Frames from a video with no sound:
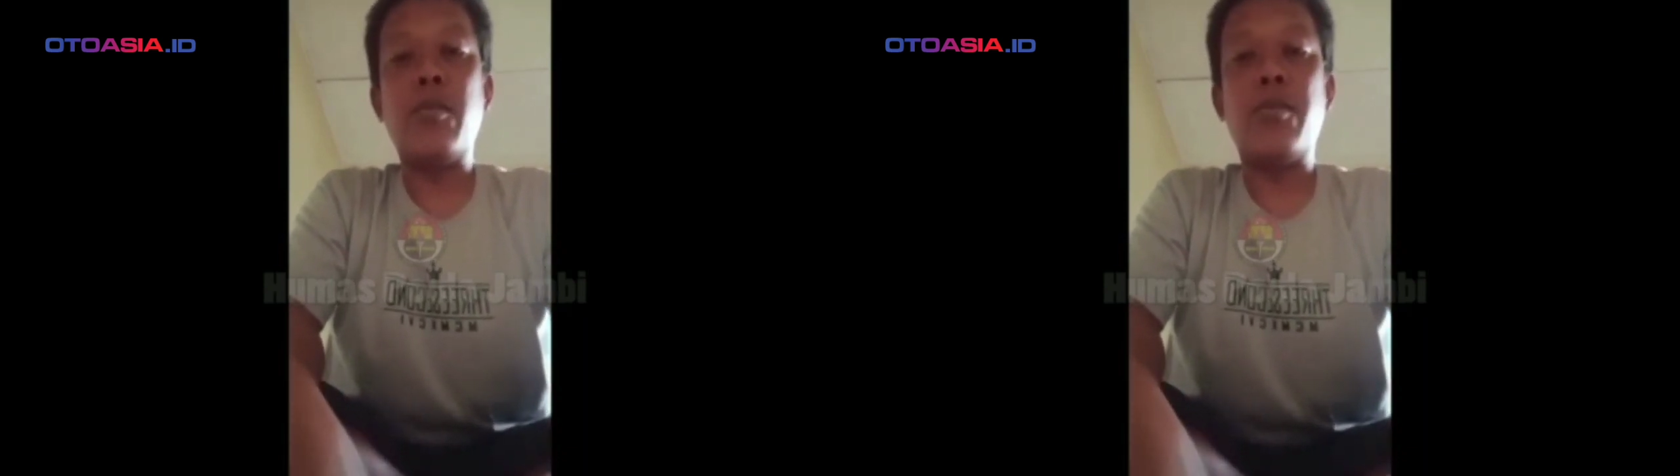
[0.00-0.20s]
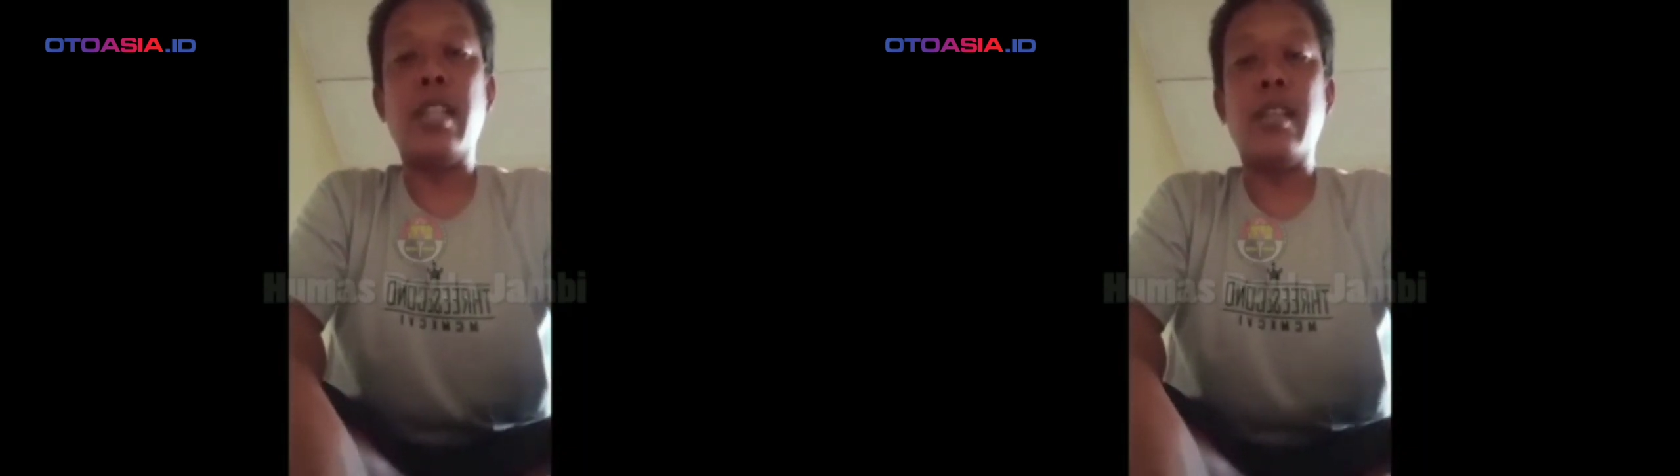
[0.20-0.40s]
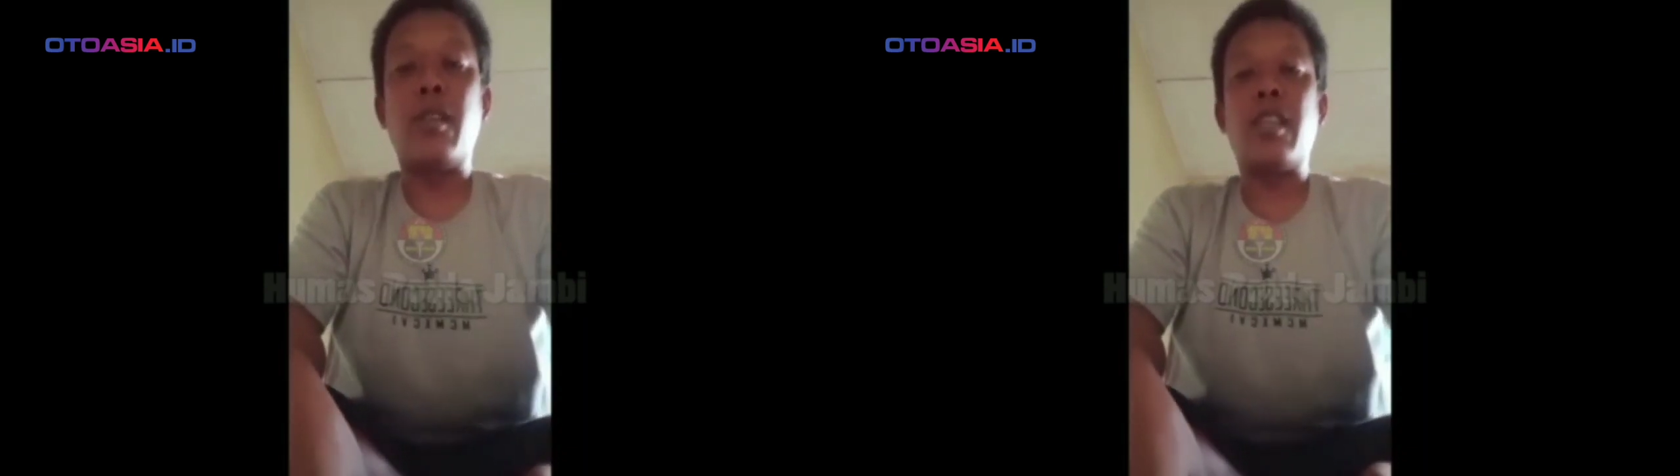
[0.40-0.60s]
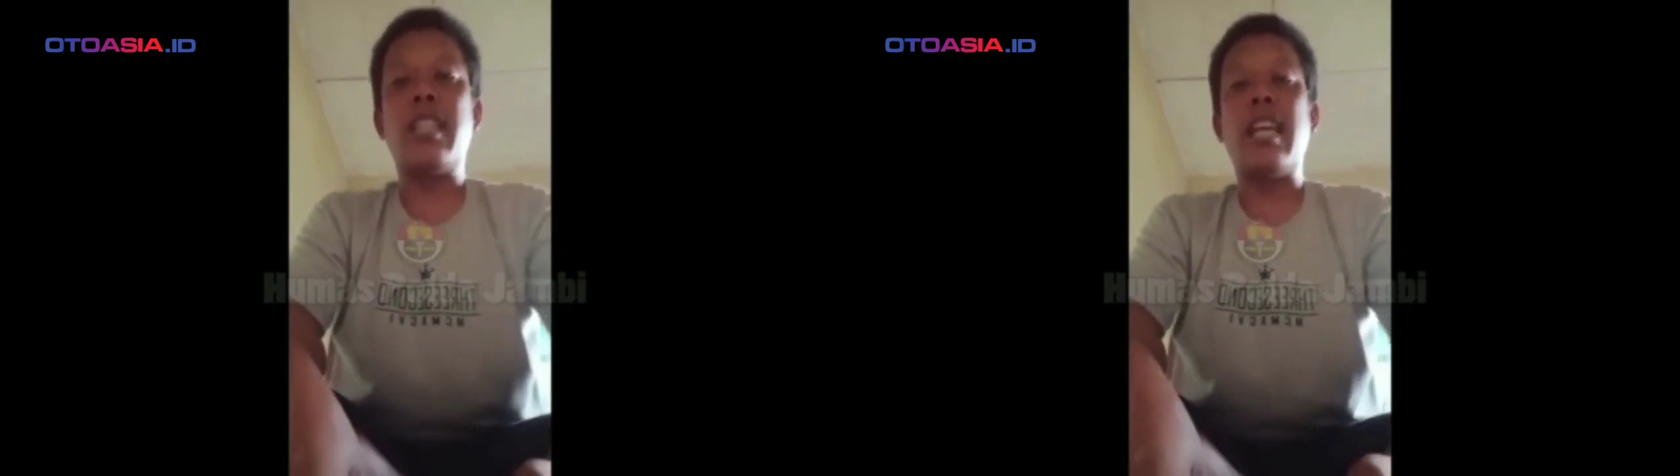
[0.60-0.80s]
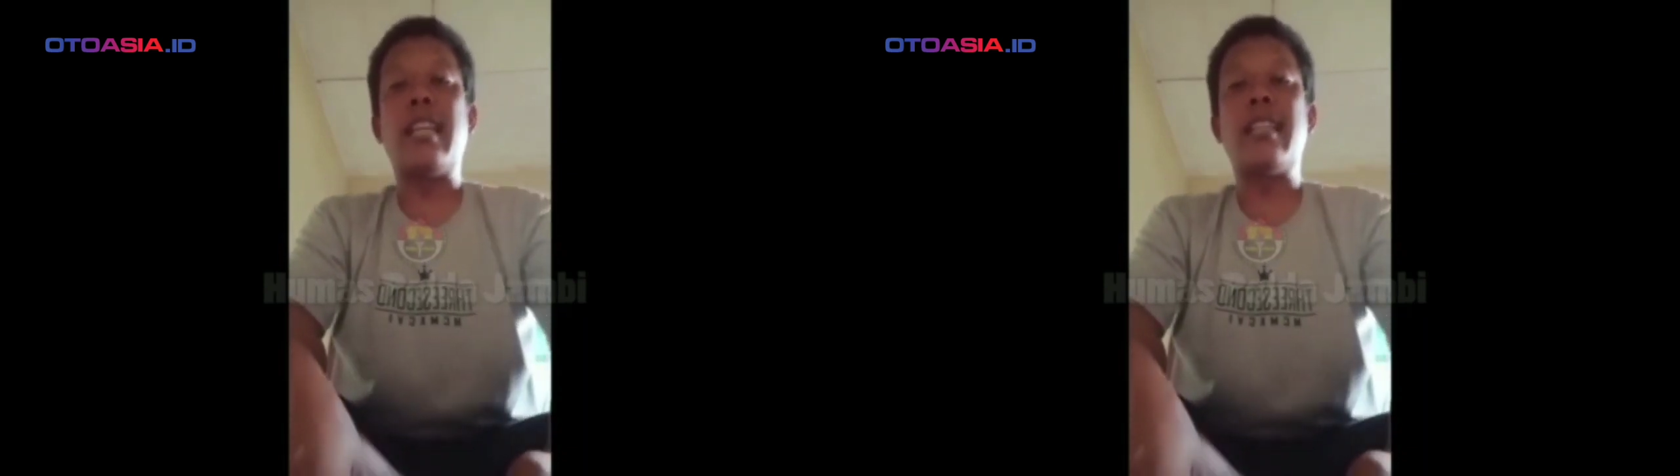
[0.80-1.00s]

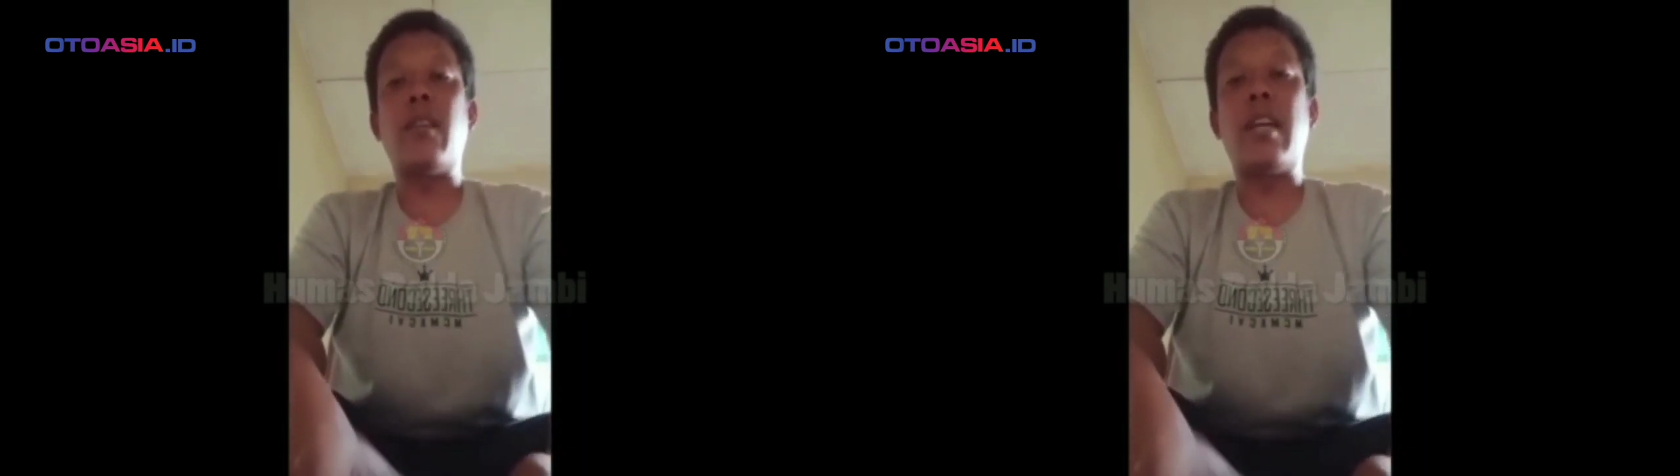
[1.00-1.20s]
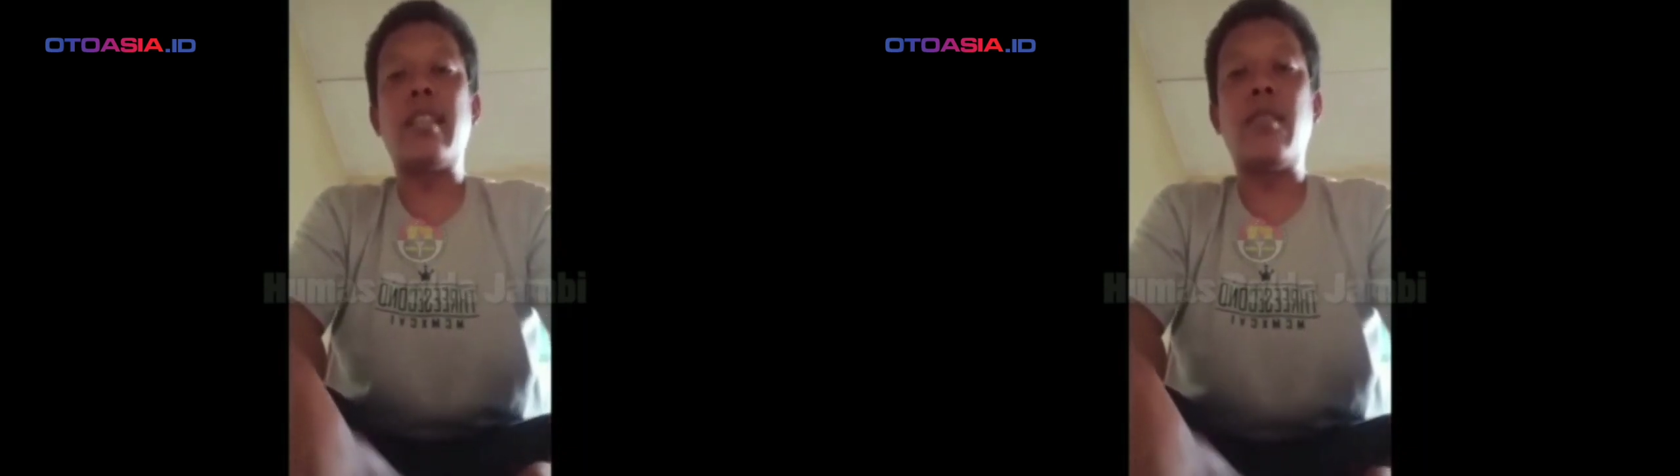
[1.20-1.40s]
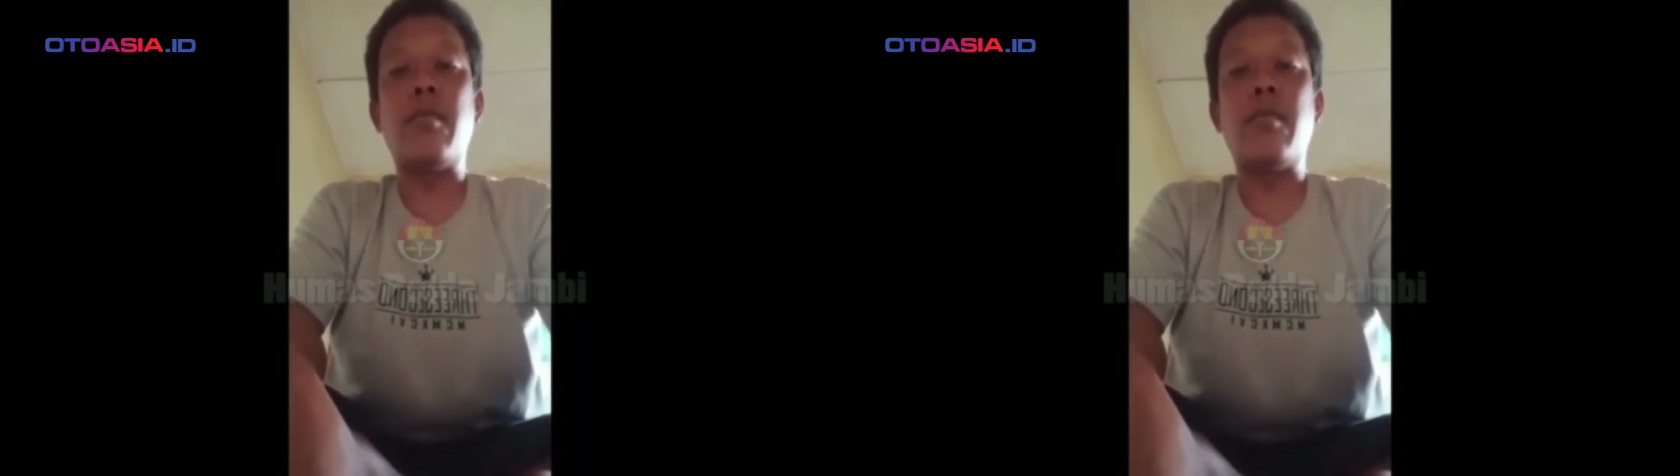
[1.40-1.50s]
Susinur Dianto